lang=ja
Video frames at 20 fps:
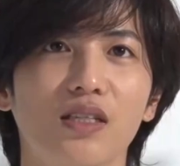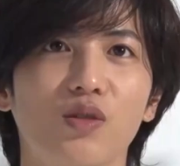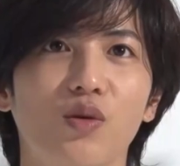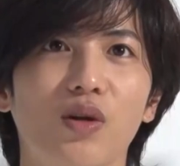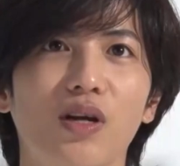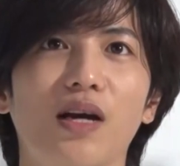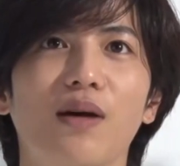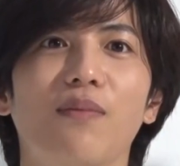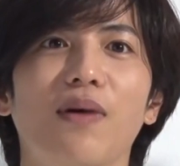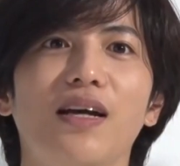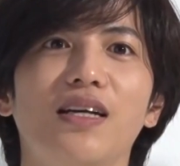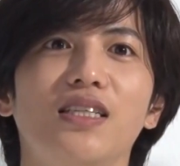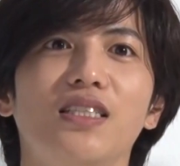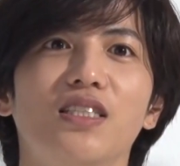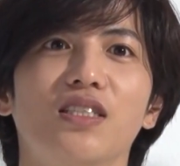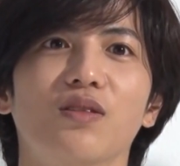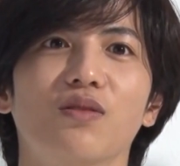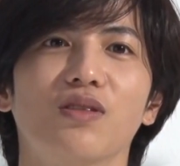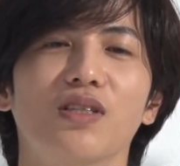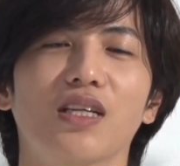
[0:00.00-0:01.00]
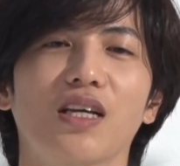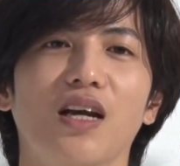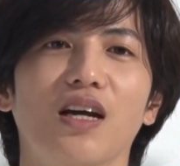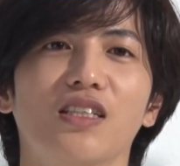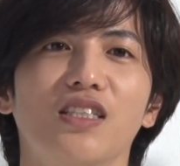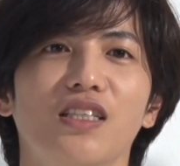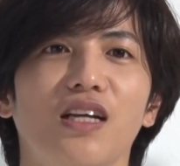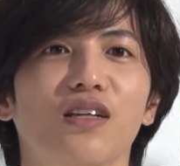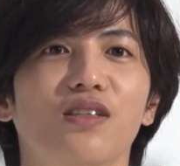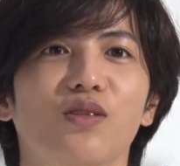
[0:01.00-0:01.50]
んかそれが毎日の日
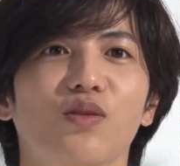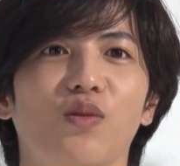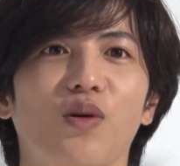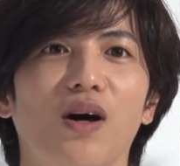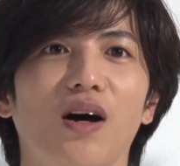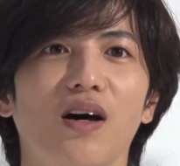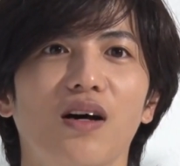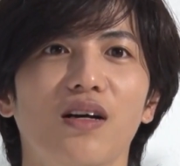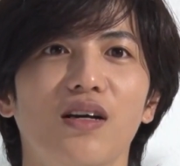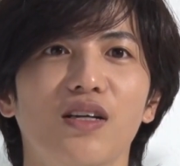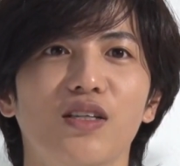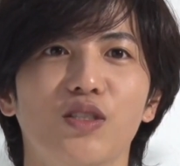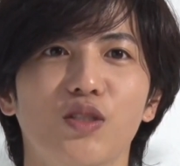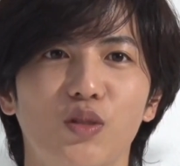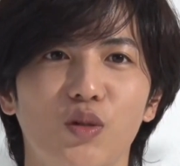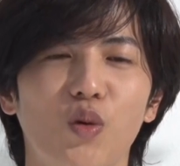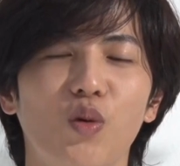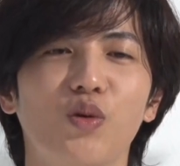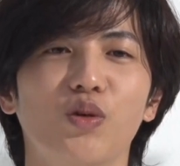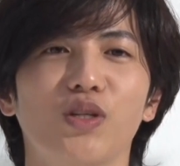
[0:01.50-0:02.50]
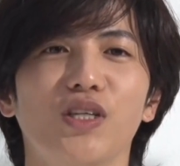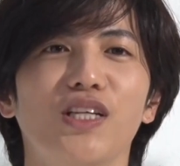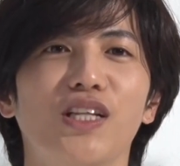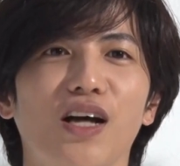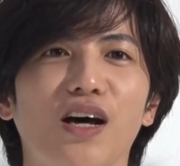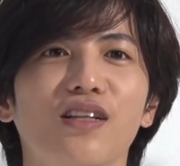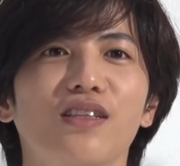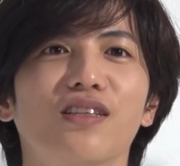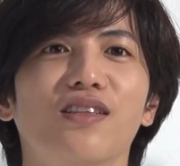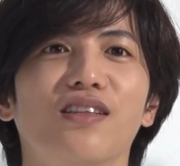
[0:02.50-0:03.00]
課になるのはすごくいい
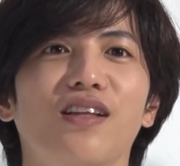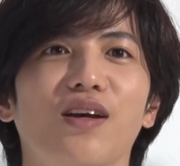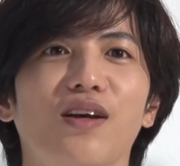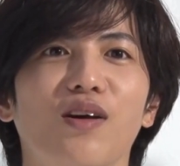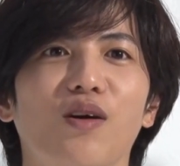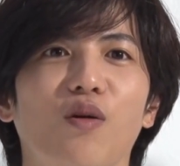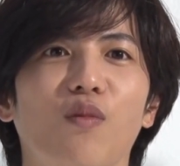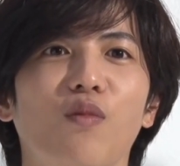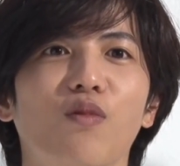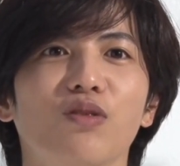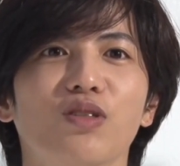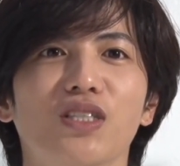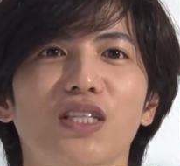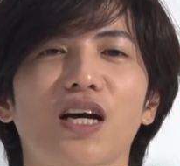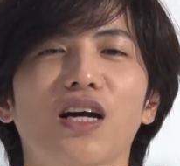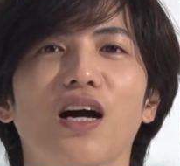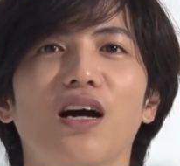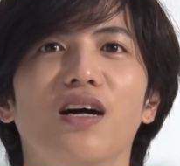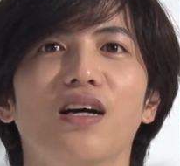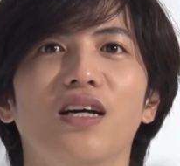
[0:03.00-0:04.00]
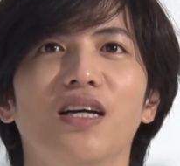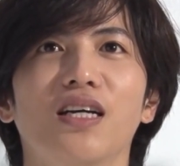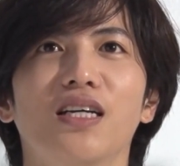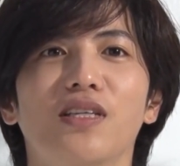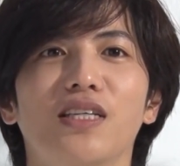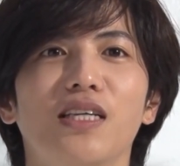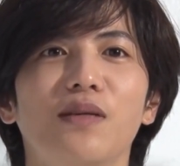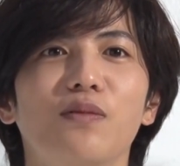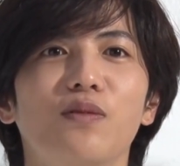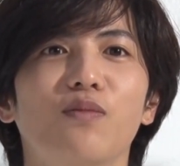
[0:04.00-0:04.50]
なって思うしなんか
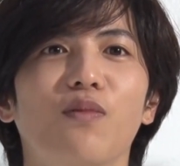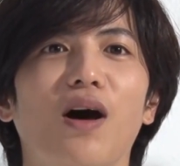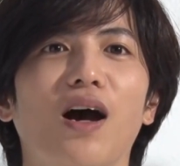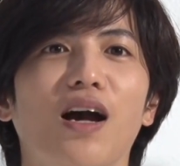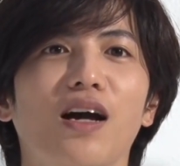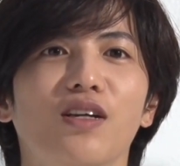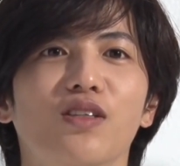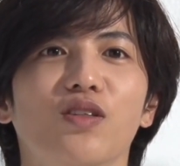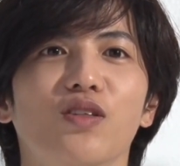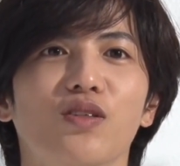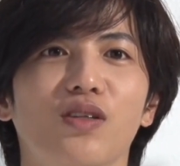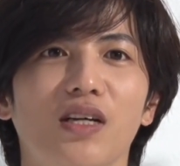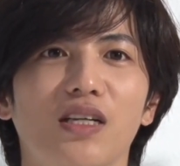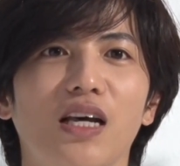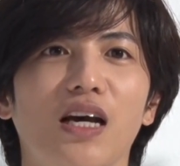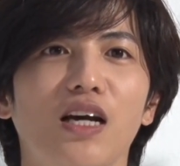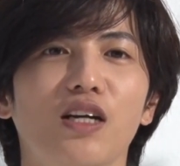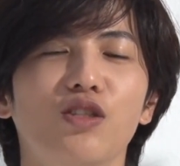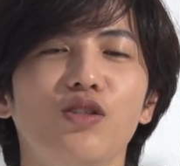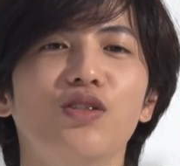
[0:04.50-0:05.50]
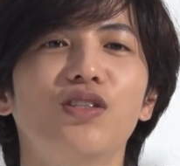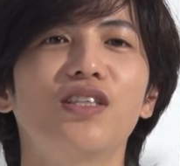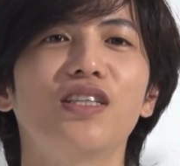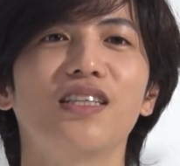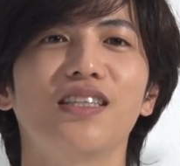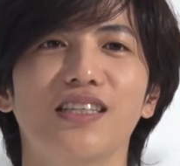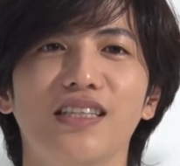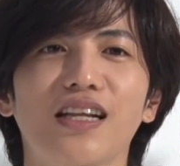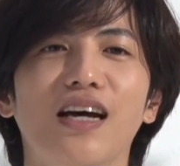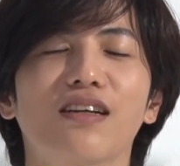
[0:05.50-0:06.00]
気分も上がるというかなんか
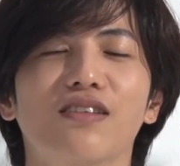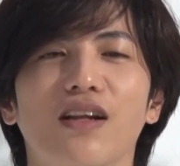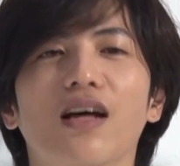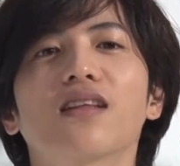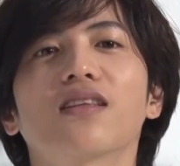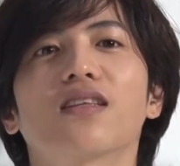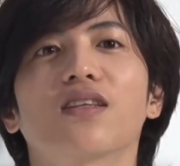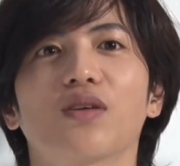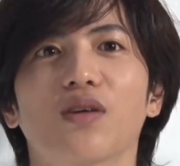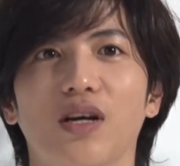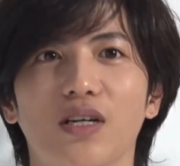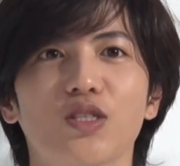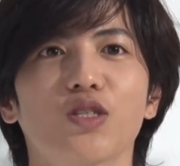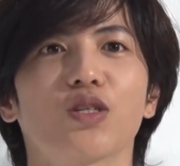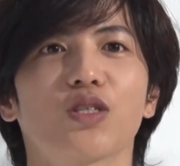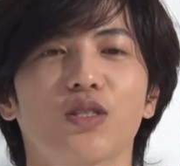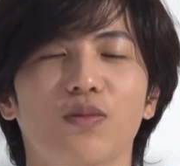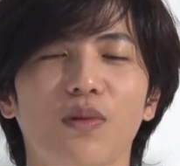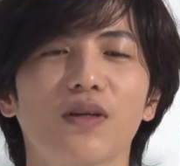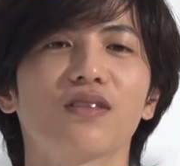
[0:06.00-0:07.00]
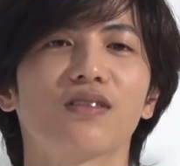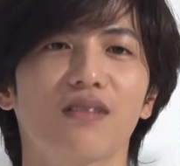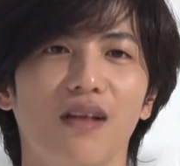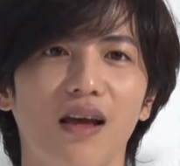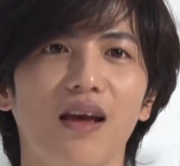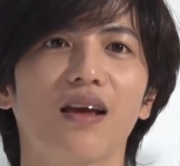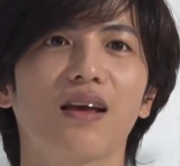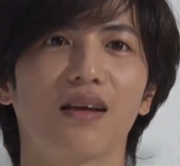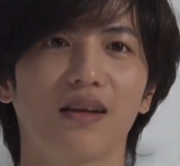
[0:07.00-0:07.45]
ルーティンになるなっていう感じはしますね